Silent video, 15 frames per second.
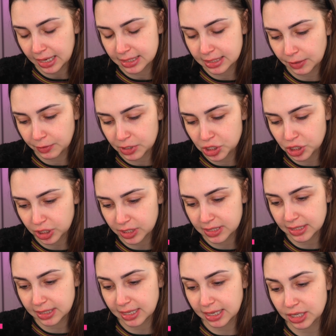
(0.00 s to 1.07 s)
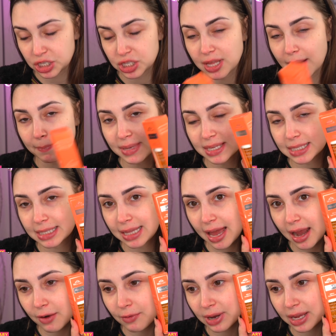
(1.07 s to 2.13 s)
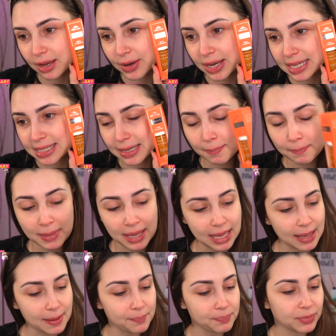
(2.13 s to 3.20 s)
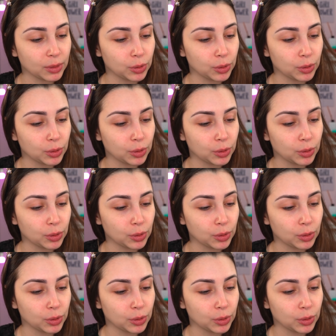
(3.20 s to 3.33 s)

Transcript: ação antioxidante da Miss Larry que eu recebi.